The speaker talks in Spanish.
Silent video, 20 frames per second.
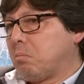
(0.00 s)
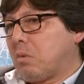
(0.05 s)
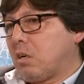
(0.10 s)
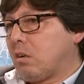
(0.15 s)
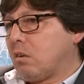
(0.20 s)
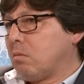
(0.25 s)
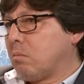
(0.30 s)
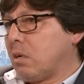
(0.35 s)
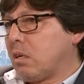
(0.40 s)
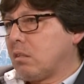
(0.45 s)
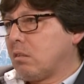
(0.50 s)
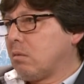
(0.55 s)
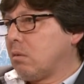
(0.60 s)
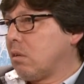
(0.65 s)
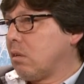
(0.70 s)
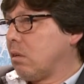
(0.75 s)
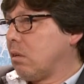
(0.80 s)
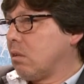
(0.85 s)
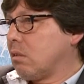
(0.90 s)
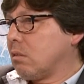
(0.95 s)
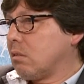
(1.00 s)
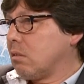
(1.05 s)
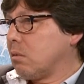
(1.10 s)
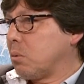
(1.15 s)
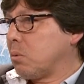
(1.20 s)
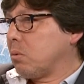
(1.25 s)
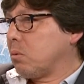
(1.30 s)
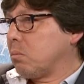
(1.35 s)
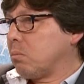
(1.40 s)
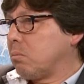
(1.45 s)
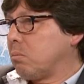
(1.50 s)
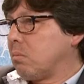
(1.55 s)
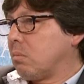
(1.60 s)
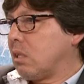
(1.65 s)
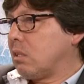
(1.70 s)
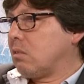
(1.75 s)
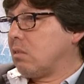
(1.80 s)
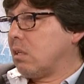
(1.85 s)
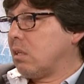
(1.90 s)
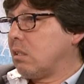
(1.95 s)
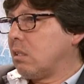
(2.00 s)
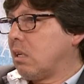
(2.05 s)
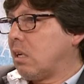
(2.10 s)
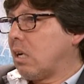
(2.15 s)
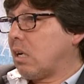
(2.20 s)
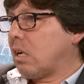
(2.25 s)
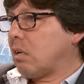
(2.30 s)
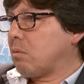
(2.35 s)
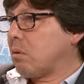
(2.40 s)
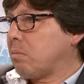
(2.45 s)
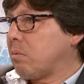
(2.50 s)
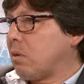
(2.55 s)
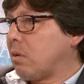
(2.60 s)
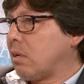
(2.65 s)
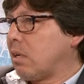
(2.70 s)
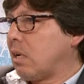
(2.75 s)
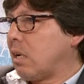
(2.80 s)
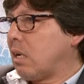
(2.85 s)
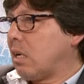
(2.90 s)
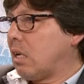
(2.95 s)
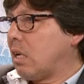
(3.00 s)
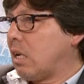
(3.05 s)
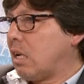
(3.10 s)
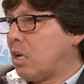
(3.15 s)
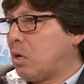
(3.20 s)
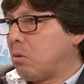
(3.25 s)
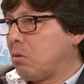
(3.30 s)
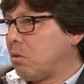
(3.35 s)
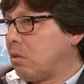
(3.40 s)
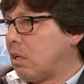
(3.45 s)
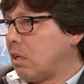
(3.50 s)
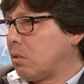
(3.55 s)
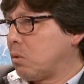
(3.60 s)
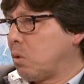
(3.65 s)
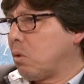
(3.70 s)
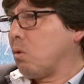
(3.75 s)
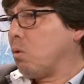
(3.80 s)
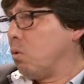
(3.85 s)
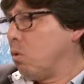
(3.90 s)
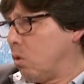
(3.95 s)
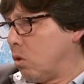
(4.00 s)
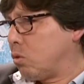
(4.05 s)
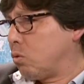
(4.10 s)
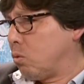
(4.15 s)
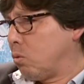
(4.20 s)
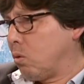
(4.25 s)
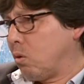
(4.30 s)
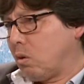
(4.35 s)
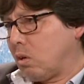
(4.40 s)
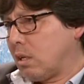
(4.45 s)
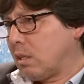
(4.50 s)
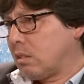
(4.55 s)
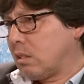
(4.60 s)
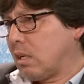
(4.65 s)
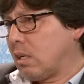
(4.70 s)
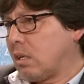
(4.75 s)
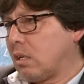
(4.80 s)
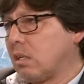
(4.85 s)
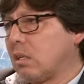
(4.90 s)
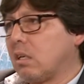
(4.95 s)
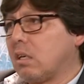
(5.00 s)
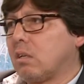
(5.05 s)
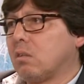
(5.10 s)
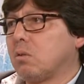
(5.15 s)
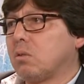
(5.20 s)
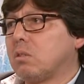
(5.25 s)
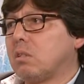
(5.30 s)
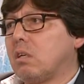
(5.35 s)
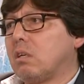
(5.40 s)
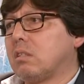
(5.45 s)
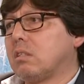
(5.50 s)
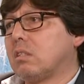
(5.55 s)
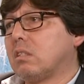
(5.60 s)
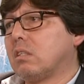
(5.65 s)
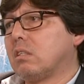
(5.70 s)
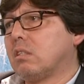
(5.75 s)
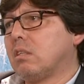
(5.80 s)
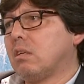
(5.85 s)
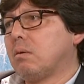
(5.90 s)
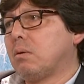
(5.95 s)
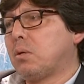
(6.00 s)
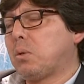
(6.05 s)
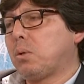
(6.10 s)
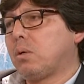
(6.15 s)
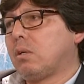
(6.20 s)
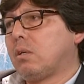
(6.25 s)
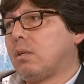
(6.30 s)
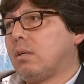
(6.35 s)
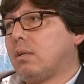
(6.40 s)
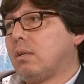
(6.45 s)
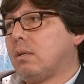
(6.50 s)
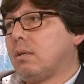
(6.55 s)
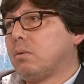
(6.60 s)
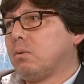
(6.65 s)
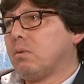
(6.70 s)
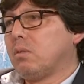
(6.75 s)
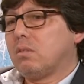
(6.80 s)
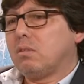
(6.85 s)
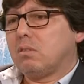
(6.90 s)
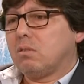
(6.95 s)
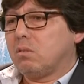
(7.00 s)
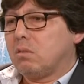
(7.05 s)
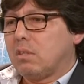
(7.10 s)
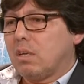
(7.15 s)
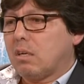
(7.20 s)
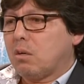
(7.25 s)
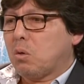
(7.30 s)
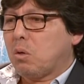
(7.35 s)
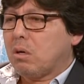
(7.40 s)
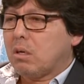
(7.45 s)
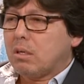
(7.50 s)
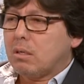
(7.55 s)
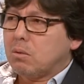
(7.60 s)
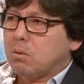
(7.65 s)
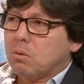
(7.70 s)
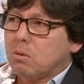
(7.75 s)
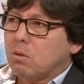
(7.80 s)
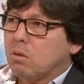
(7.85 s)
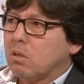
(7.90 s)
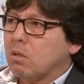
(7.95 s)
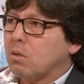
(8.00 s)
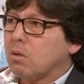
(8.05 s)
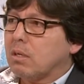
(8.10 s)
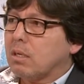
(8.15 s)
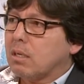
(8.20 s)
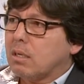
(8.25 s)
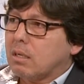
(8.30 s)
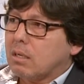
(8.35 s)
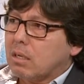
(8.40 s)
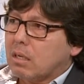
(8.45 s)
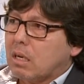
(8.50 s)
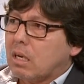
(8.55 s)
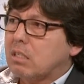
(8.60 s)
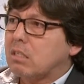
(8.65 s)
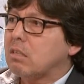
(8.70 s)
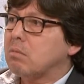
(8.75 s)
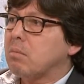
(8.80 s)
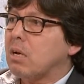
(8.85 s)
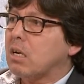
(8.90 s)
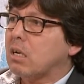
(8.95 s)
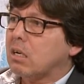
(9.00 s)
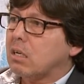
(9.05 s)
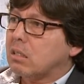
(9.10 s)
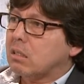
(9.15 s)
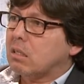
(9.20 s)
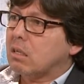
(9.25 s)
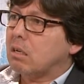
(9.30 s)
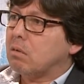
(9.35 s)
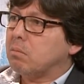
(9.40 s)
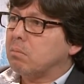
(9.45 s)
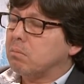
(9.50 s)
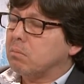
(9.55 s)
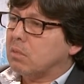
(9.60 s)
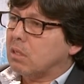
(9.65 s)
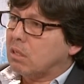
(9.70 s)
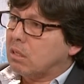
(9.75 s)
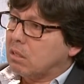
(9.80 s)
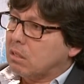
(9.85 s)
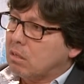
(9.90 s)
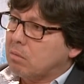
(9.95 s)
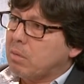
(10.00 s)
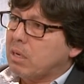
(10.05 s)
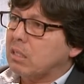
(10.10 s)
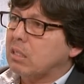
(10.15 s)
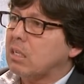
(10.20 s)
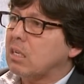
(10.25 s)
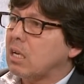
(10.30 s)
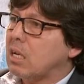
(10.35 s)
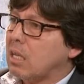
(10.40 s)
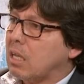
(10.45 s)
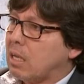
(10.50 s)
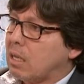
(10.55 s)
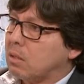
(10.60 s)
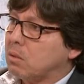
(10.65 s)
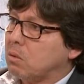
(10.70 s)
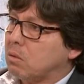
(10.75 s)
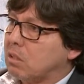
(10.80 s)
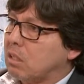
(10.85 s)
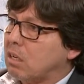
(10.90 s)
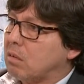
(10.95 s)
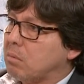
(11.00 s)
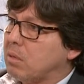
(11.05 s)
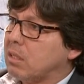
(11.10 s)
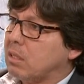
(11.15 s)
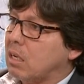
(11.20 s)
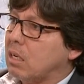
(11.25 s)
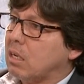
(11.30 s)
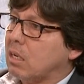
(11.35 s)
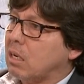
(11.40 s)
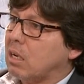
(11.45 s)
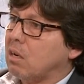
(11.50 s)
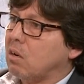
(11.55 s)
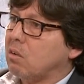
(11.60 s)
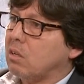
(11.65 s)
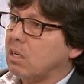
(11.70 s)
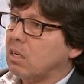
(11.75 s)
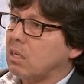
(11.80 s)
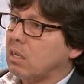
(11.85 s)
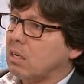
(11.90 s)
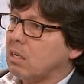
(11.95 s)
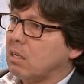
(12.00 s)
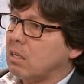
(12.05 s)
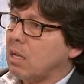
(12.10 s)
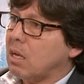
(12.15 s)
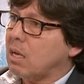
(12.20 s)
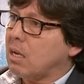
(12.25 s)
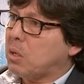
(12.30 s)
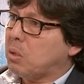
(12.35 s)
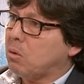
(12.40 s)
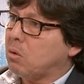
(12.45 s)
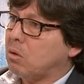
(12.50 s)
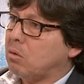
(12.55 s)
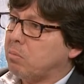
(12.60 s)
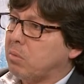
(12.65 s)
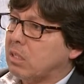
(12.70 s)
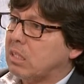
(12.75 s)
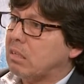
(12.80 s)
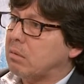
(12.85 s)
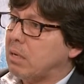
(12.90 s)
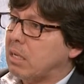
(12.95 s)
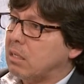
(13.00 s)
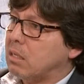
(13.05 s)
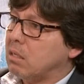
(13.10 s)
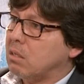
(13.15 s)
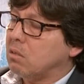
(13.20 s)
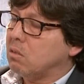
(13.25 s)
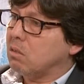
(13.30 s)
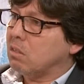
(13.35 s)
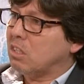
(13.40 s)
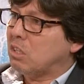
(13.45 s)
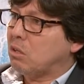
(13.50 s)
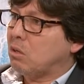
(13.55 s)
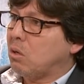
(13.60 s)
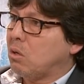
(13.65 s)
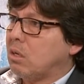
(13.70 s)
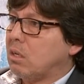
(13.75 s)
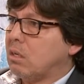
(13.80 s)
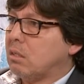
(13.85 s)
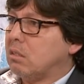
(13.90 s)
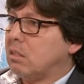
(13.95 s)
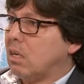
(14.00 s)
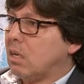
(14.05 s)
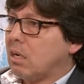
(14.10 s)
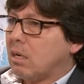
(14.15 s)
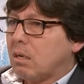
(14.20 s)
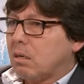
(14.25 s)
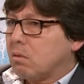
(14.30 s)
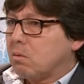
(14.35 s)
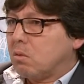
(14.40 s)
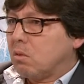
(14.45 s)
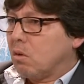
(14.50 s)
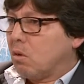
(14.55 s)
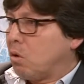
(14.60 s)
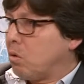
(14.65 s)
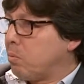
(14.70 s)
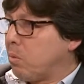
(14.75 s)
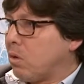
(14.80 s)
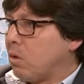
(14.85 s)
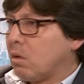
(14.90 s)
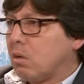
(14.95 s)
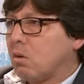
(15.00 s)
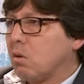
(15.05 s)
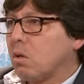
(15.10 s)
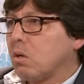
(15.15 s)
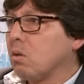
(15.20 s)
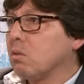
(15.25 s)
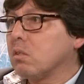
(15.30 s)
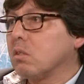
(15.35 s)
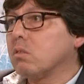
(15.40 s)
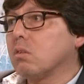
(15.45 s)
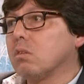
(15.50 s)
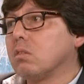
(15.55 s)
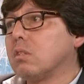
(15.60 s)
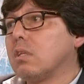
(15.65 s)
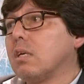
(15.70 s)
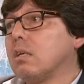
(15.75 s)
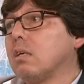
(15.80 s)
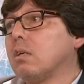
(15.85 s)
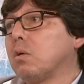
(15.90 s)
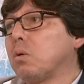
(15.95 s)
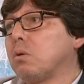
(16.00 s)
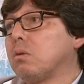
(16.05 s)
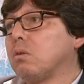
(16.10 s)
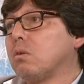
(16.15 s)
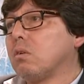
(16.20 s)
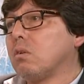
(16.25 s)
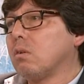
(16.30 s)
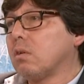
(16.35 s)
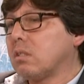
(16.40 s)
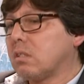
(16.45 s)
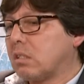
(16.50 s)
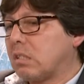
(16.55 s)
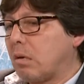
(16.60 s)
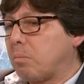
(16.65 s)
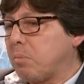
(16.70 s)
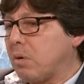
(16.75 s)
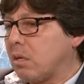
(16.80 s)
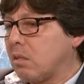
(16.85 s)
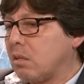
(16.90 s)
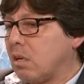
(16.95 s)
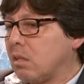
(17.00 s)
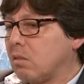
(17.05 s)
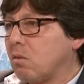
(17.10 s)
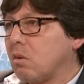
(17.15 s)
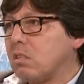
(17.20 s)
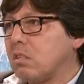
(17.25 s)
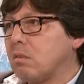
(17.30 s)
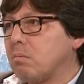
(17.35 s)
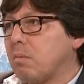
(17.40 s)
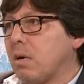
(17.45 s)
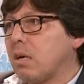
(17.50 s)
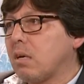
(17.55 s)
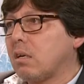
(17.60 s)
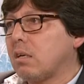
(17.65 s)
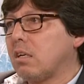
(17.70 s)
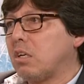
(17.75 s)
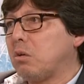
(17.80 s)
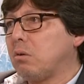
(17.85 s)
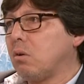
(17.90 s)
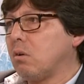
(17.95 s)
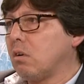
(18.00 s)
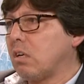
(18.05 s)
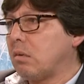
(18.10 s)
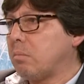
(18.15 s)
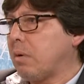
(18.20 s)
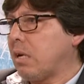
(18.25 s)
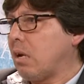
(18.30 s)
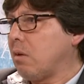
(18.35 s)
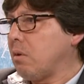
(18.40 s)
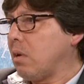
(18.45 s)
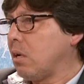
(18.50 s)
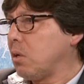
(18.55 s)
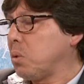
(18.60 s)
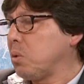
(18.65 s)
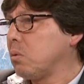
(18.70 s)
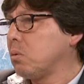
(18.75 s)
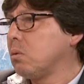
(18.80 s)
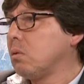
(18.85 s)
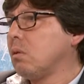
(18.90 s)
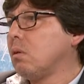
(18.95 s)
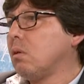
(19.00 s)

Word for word: Marco Martos, porque ejemplo, es eh, presidente de la Academia Peruana de la o director, o estuvo, ahora está Ricardo Silas Santisteban. Entonces, ya no hay, yo no creo que, esa imagen de, Martín Adán totalmente alejado de la realidad, ¿no? El poeta maldito ya yo hoy por hoy creo que no se sostiene, ¿no? Yo creo que se está perdiendo esa imagen y creo que para bien, ¿no?